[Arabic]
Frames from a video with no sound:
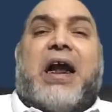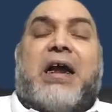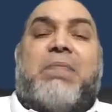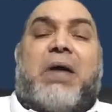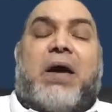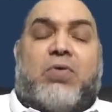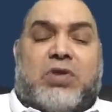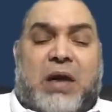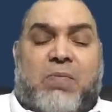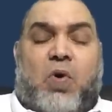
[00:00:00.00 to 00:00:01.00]
هيبقى
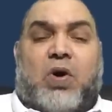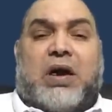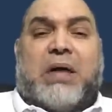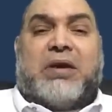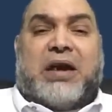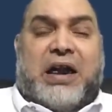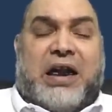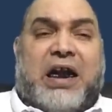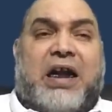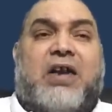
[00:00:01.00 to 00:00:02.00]
قدام حكام
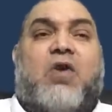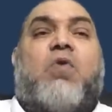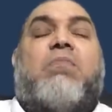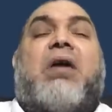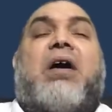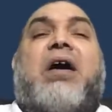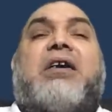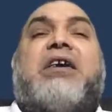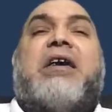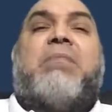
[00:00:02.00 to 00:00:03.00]
الخليج ان هم
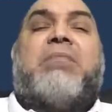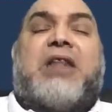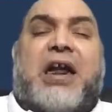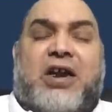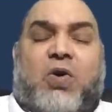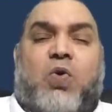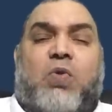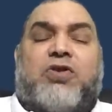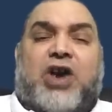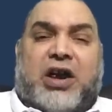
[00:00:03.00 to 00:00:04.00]
يمتنعوا
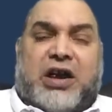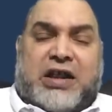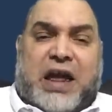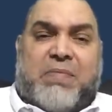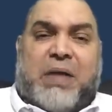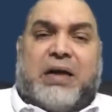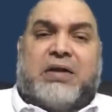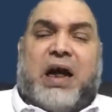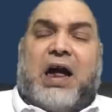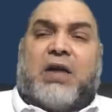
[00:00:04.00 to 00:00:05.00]
بشكل تام
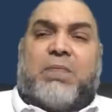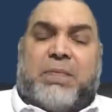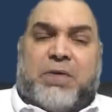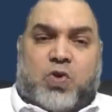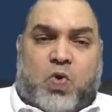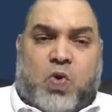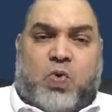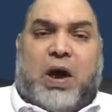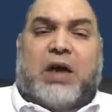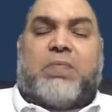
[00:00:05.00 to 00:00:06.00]
عن حرب البترول
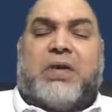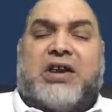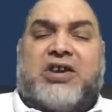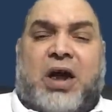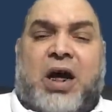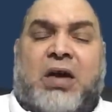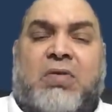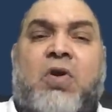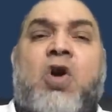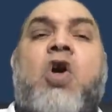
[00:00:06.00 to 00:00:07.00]
وحرب الاسعار